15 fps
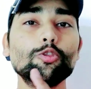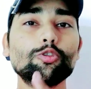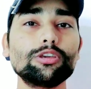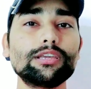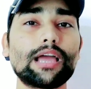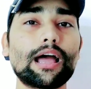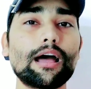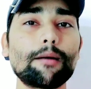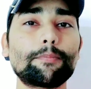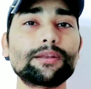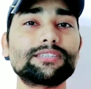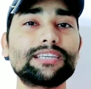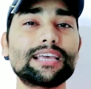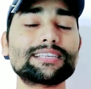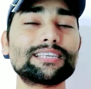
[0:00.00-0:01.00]
तो यहाँ
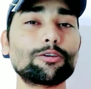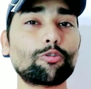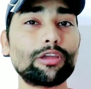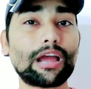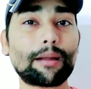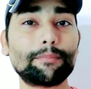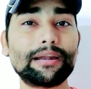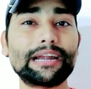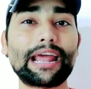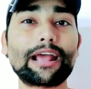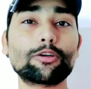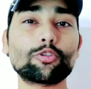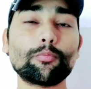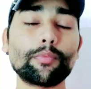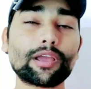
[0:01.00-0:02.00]
पर जैसे ही कोई अपडेट
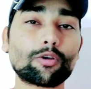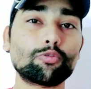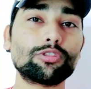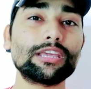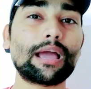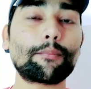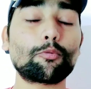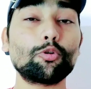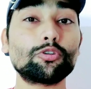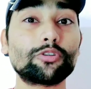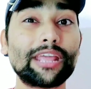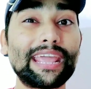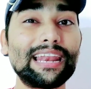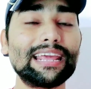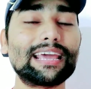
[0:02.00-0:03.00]
आएगा तो मैं खुद ही आपको
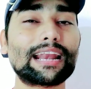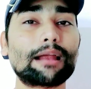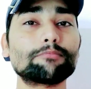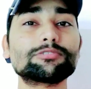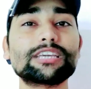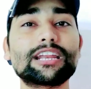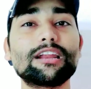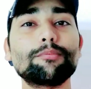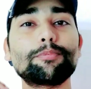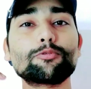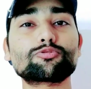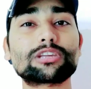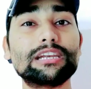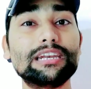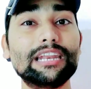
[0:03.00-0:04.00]
टेलीग्राम चैनल पे
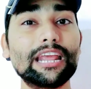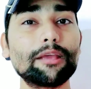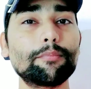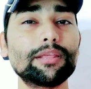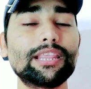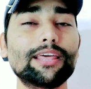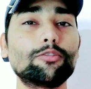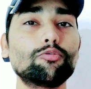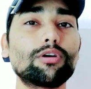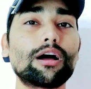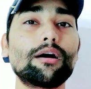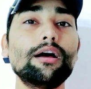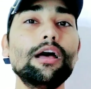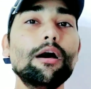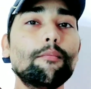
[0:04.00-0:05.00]
उसकी लिंक भी दे दूंगा